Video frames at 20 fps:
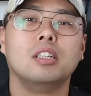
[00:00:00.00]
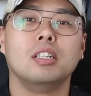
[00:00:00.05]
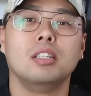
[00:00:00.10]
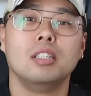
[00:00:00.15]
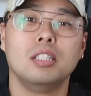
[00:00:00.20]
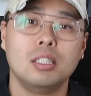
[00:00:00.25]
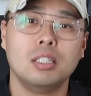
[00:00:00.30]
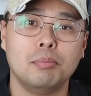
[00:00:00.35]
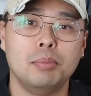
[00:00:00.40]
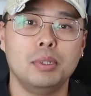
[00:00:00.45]

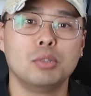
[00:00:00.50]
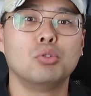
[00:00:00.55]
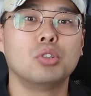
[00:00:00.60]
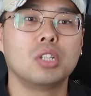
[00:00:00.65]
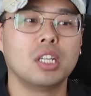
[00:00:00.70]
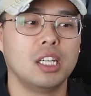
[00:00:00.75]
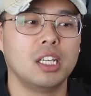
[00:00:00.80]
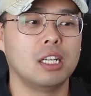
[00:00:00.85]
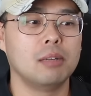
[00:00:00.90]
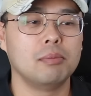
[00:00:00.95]
이
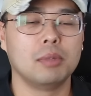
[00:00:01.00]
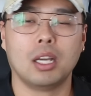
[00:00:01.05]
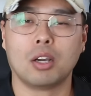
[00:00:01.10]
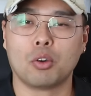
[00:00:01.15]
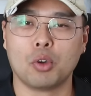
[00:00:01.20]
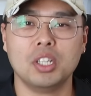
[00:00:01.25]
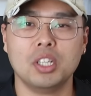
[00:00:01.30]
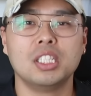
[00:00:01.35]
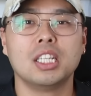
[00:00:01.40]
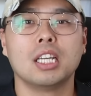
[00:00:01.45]
미국에 네,
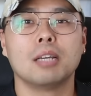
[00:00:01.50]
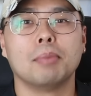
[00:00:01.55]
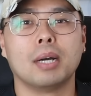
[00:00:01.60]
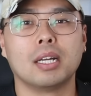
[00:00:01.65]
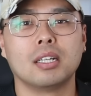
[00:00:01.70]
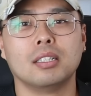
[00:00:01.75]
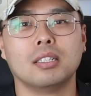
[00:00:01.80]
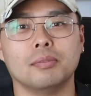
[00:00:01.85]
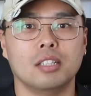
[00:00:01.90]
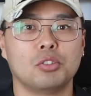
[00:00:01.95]
굉장히
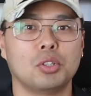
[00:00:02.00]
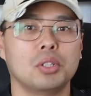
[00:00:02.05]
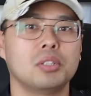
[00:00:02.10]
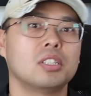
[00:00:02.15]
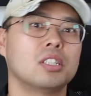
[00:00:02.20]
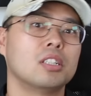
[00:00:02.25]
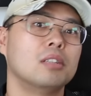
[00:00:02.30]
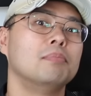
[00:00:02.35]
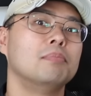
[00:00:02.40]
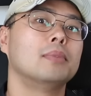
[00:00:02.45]
많은
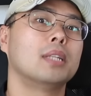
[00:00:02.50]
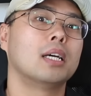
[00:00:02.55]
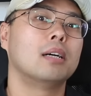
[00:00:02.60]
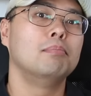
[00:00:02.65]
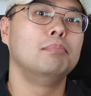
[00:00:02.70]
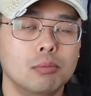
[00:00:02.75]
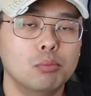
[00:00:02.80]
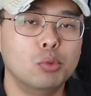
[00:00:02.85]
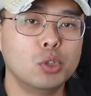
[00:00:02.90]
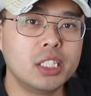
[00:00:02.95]

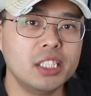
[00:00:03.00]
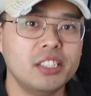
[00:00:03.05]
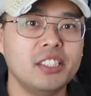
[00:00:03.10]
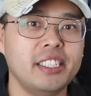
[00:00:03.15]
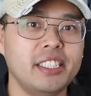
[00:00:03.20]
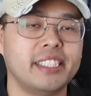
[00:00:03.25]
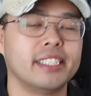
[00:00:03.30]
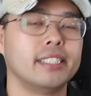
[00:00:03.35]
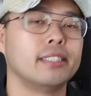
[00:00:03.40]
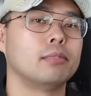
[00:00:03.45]
최첨단 무기들이
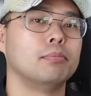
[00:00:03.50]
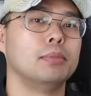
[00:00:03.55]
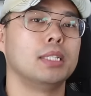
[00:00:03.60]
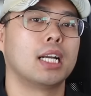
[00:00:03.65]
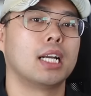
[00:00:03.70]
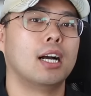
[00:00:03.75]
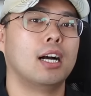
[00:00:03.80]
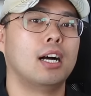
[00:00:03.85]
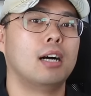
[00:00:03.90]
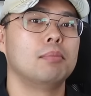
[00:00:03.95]
있지
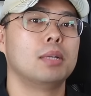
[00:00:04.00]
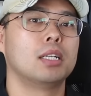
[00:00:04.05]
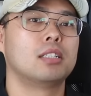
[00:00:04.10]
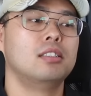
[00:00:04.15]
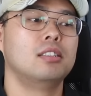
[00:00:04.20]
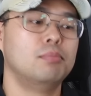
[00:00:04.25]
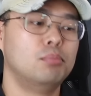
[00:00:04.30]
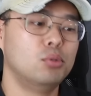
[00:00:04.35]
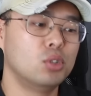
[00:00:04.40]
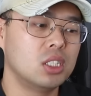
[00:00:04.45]
않습니까 네, 그
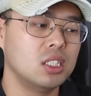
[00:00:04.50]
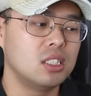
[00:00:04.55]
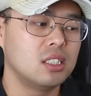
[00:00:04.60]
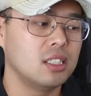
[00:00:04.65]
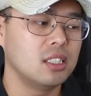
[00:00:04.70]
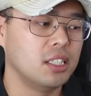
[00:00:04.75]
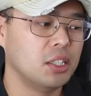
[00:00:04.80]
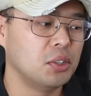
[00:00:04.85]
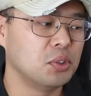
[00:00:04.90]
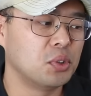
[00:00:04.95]

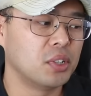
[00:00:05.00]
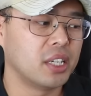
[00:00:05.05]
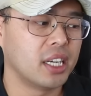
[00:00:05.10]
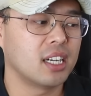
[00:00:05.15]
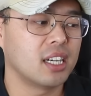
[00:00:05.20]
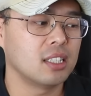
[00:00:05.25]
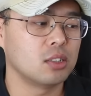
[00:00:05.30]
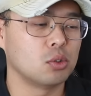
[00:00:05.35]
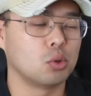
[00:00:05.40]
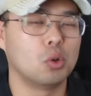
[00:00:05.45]
무기들을 이용을
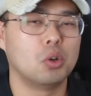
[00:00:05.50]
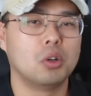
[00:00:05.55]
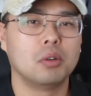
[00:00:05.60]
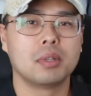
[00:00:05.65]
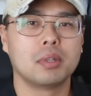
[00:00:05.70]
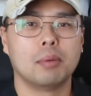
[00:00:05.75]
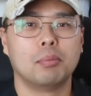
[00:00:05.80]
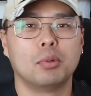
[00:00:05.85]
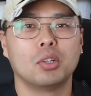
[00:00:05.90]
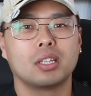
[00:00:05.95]
해가지고
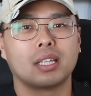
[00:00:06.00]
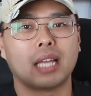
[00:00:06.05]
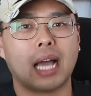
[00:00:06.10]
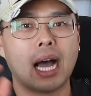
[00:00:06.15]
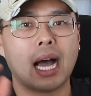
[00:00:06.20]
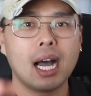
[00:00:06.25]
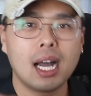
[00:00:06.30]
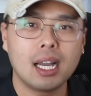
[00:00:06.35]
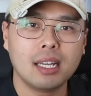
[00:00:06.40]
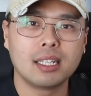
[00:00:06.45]
네, 뭐
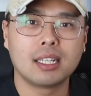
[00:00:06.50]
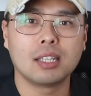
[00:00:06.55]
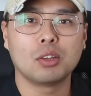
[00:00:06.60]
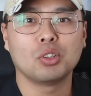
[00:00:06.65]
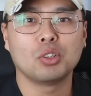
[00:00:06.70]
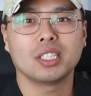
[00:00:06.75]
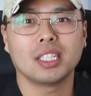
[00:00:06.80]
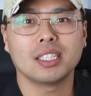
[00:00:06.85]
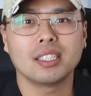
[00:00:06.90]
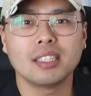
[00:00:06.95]
다 이렇게
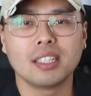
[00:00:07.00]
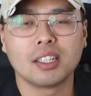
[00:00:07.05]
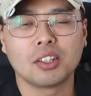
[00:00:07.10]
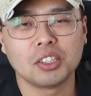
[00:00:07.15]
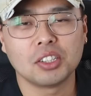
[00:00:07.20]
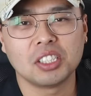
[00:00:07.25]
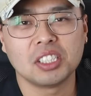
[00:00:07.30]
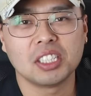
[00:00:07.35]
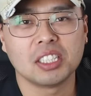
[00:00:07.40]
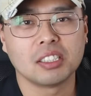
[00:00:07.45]
또 찾아낼
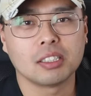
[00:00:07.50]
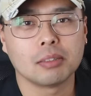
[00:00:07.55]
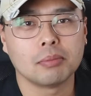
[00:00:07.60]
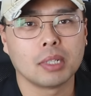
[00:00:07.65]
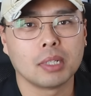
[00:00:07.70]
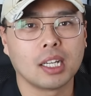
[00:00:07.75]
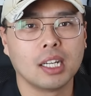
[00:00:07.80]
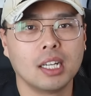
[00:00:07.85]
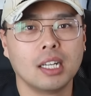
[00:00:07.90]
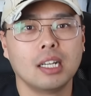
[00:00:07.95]
것이지
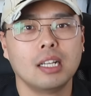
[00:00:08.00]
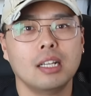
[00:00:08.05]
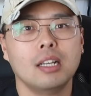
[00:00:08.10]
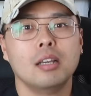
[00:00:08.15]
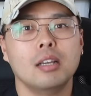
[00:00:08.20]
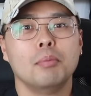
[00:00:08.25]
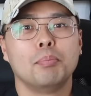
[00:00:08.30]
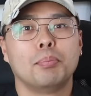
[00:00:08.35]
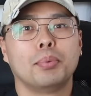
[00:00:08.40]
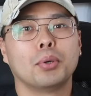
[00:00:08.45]
않습니까
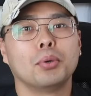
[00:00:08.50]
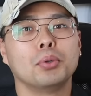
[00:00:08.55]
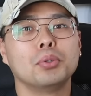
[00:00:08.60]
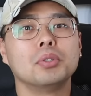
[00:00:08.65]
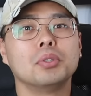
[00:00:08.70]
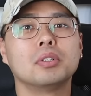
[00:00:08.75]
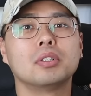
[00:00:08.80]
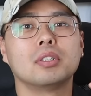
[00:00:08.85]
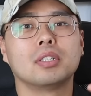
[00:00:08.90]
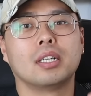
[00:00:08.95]

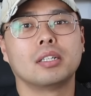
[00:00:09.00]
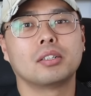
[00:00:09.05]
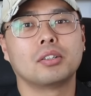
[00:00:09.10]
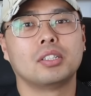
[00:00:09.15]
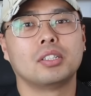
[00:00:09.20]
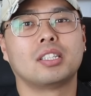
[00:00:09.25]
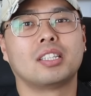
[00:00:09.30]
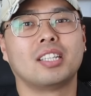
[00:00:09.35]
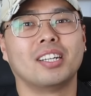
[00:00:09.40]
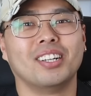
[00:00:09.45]
표적을 할
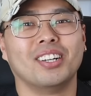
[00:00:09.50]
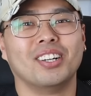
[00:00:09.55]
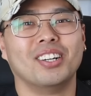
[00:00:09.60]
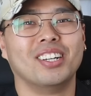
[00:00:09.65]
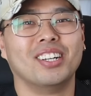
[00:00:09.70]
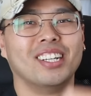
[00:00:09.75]
것이다